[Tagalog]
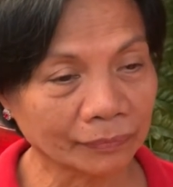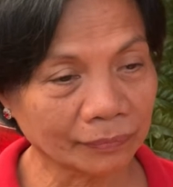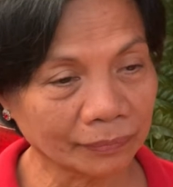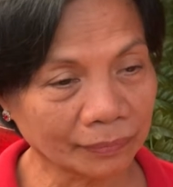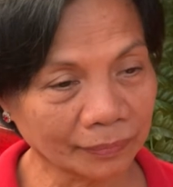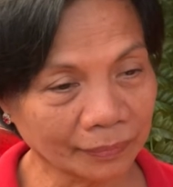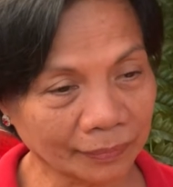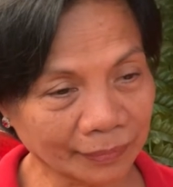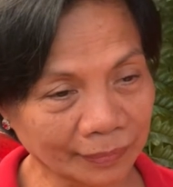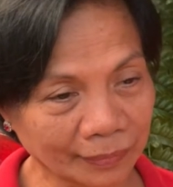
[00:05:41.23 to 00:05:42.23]

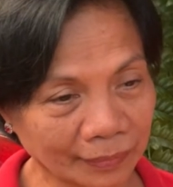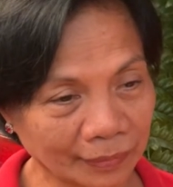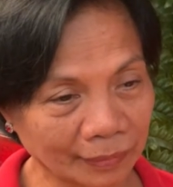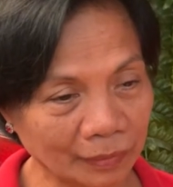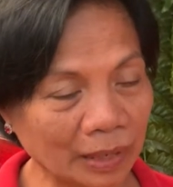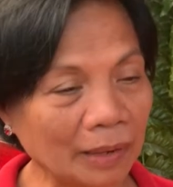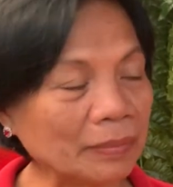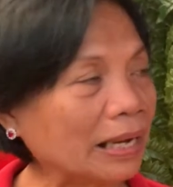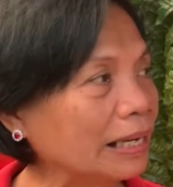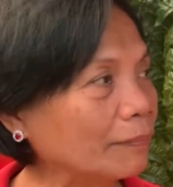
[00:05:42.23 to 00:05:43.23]
Wow! Ah,
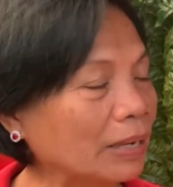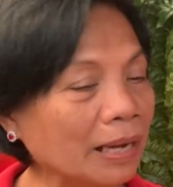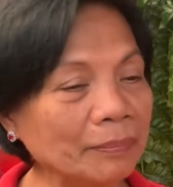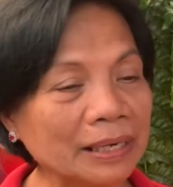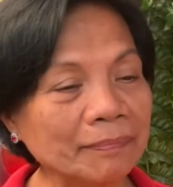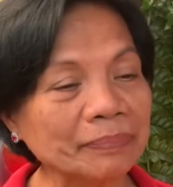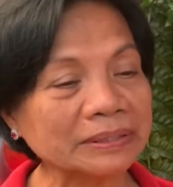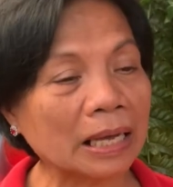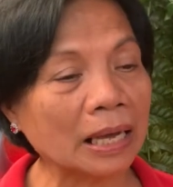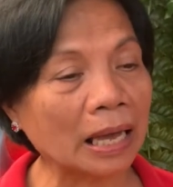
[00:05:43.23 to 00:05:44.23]
baka, baka, baka
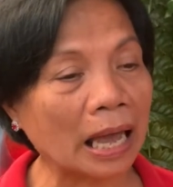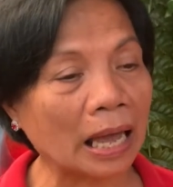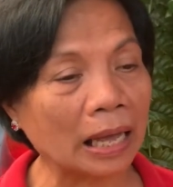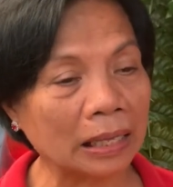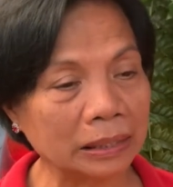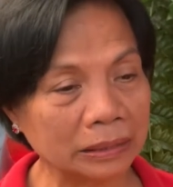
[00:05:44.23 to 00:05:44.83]
malampasan ka.